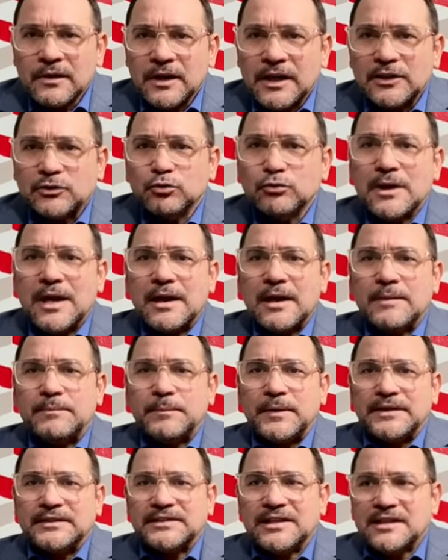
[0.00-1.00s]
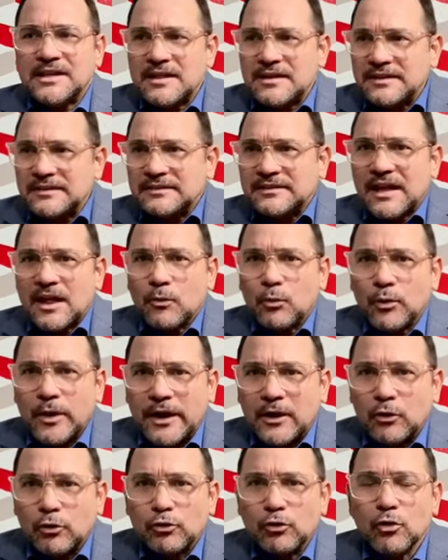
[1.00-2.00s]
Es una especie de dictadura
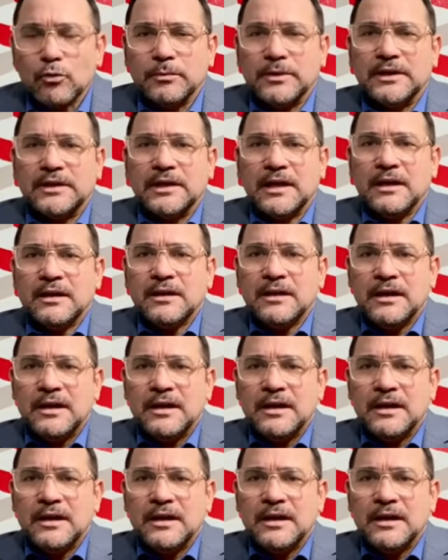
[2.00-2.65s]
económica.